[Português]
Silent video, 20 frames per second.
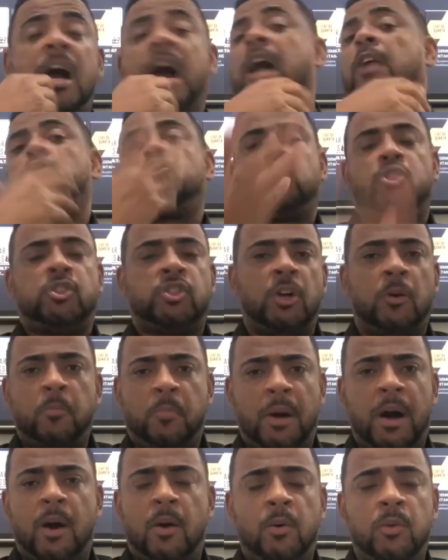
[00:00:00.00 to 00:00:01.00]
em rádios de São
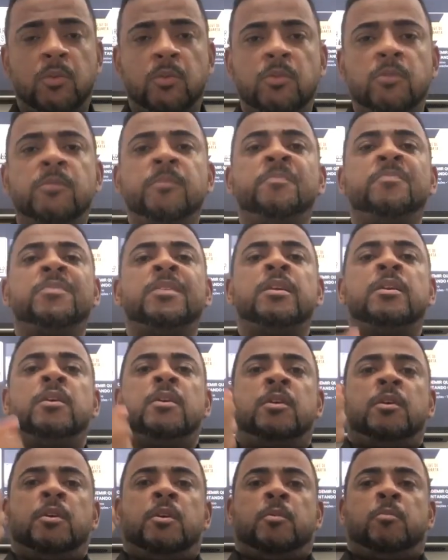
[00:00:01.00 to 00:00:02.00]
Paulo,
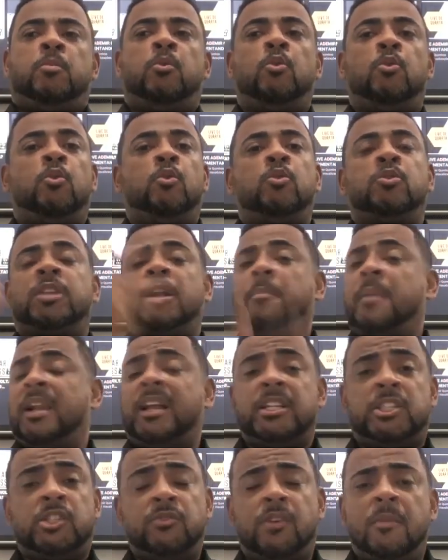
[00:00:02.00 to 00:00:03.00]
por
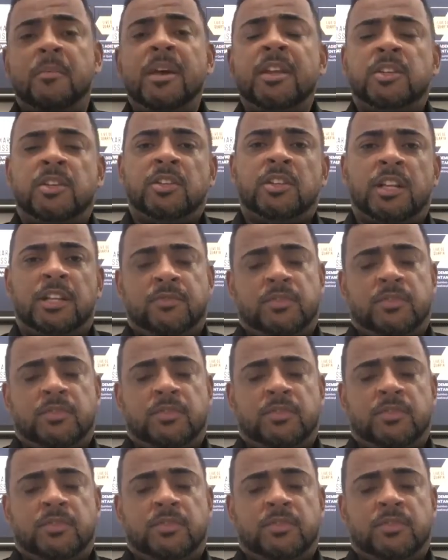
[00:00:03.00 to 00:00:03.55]
trabalhar ativamente em